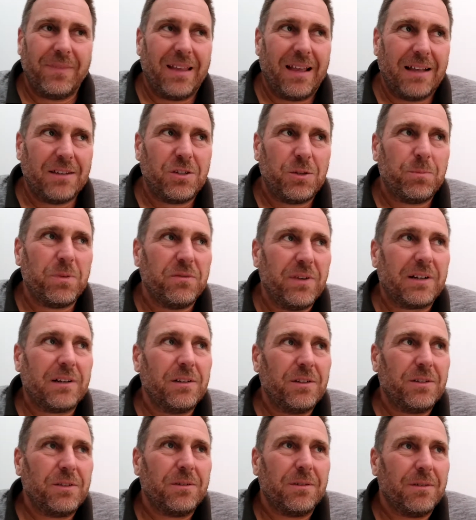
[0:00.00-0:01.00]
also ich bin
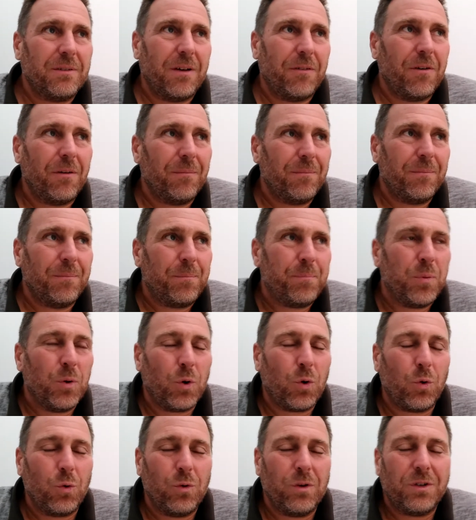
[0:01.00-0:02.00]
wirklich
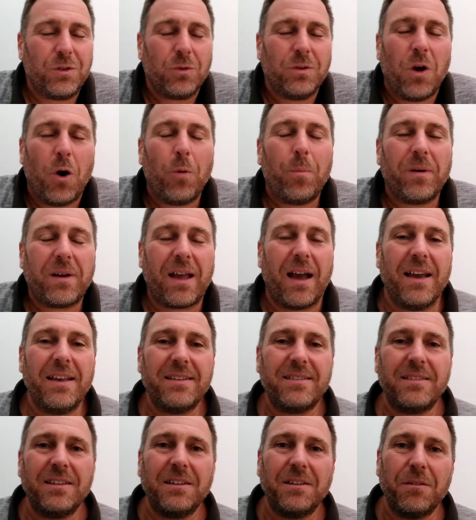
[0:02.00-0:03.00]
berührt und auch
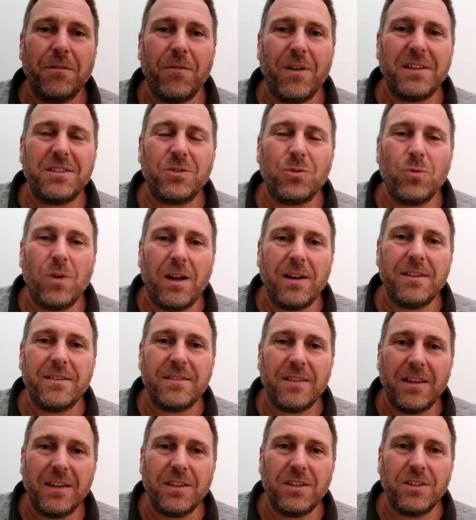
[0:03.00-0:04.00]
begeistert, was du
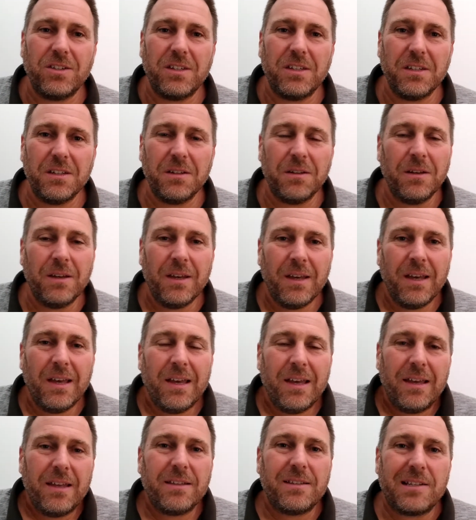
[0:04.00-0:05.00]
alles eigentlich hier
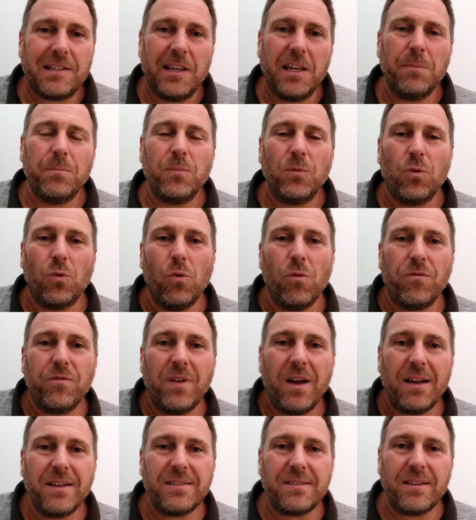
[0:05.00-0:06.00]
ins Leben gerufen
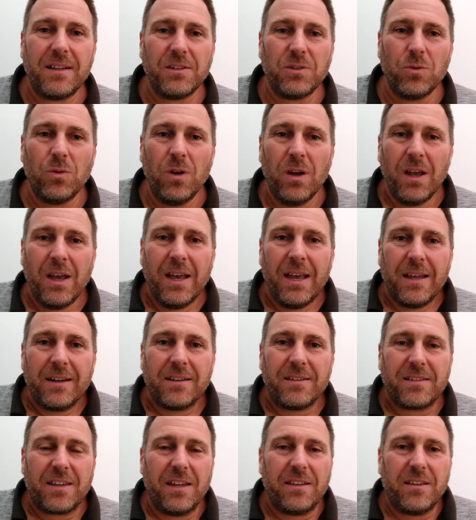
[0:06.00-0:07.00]
hast. Also
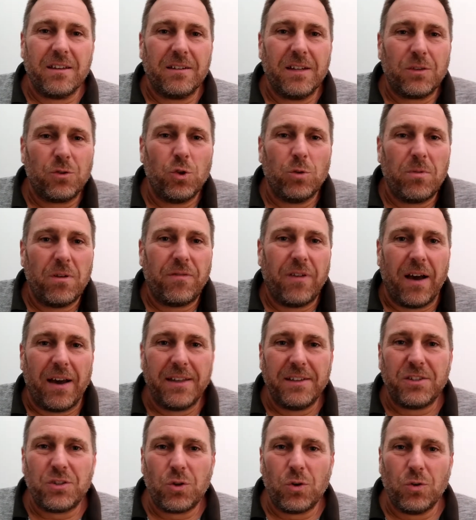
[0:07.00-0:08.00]
das geht ja nicht nur über
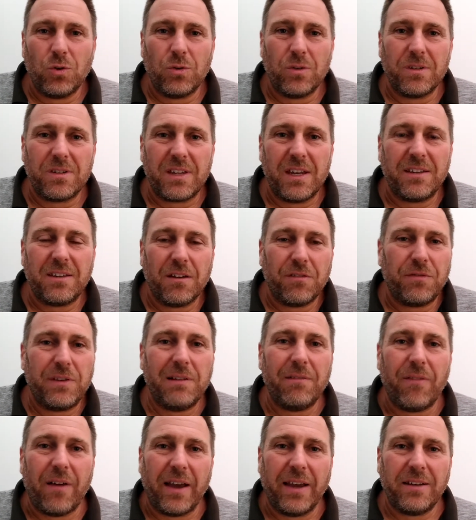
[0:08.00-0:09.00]
Vereinsgründung, es geht ja
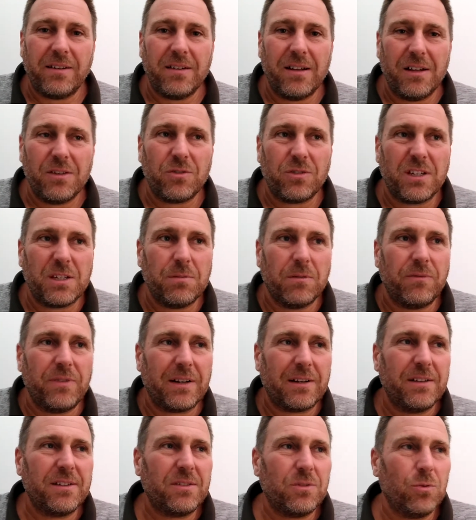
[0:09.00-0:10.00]
viel weiter. Also dass man
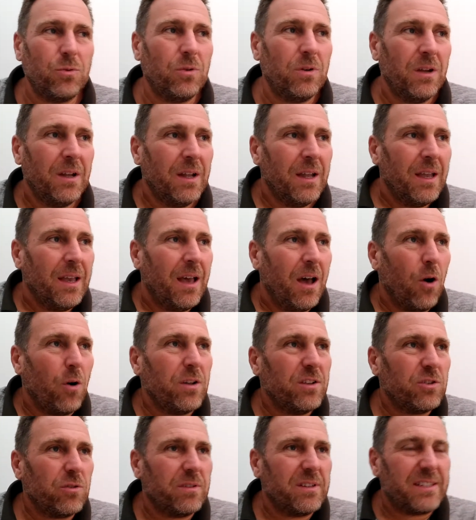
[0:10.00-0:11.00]
wirklich so auch
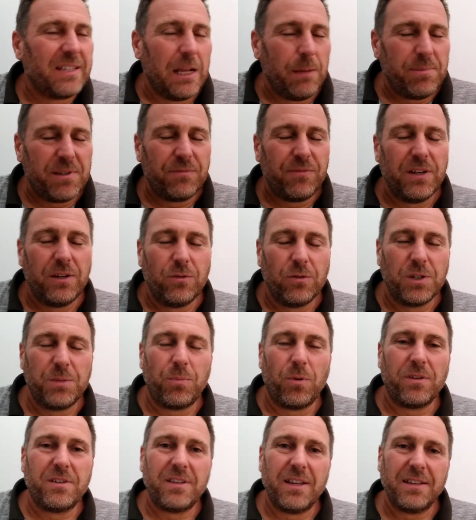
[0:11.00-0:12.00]
in so einen
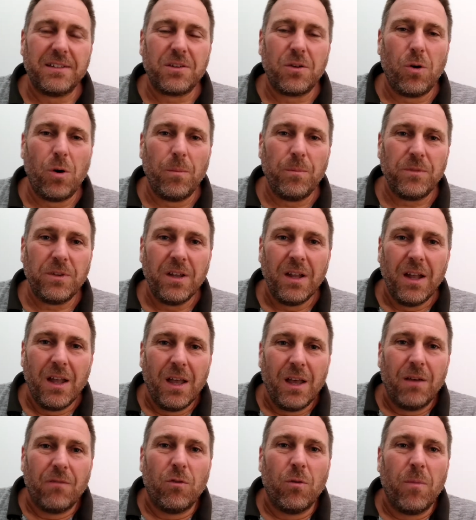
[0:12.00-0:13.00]
Selbstfindungsprozess kommt,
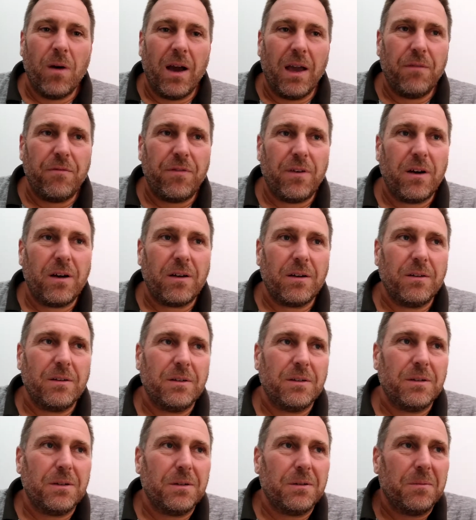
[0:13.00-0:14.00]
wo man einfach
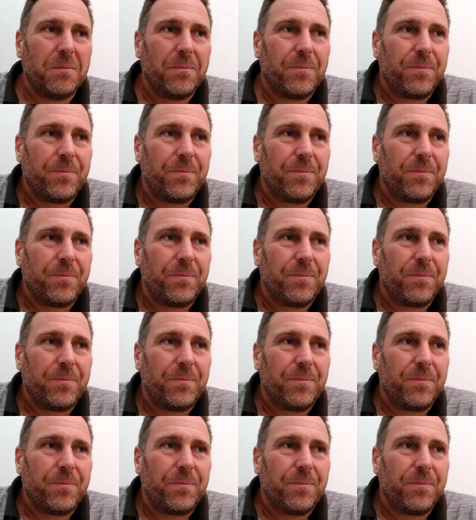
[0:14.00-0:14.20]
äh,